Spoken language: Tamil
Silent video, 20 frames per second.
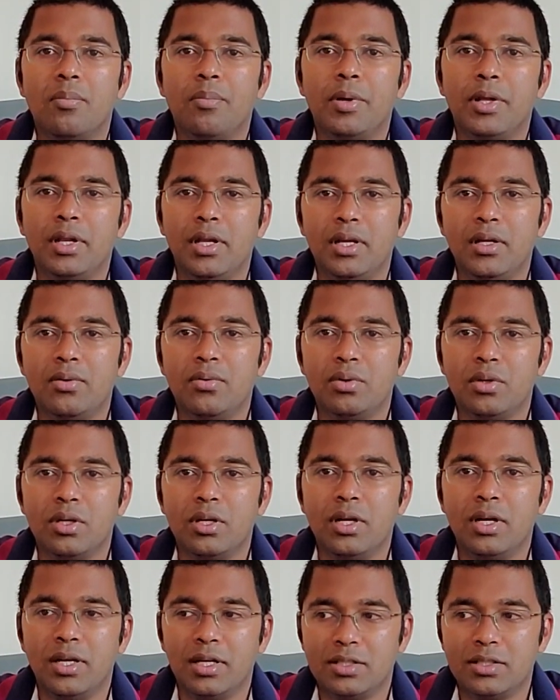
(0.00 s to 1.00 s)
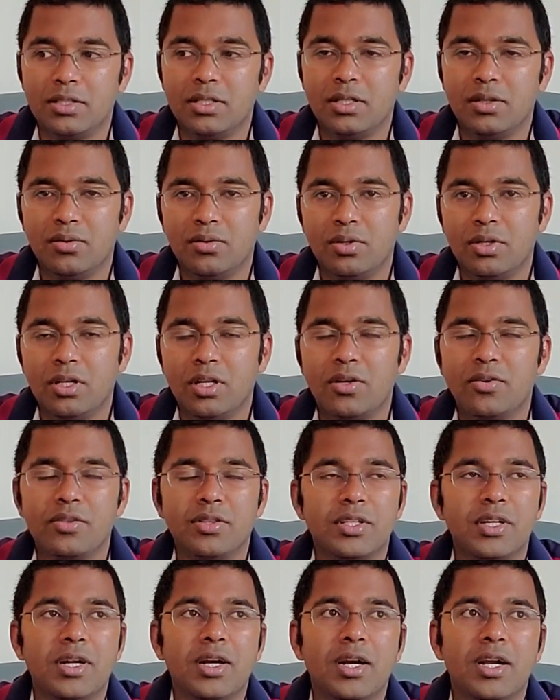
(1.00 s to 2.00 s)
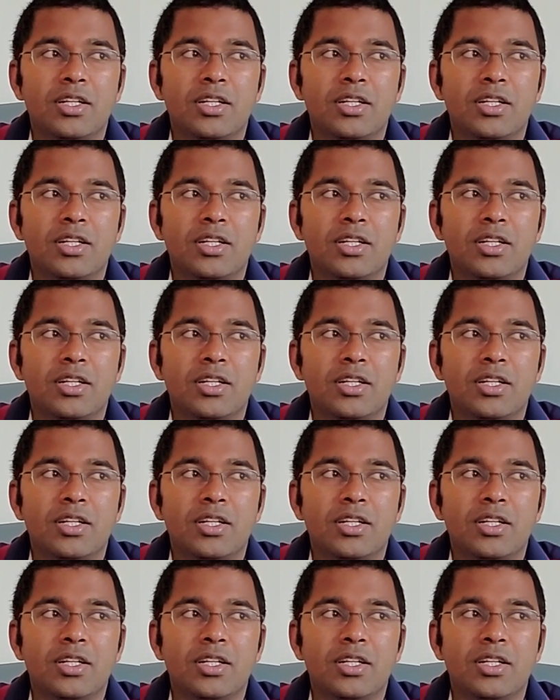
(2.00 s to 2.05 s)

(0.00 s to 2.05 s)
பெரிய ஒரு இண்டஸ்ட்ரி ஒரு இருபத்தேழு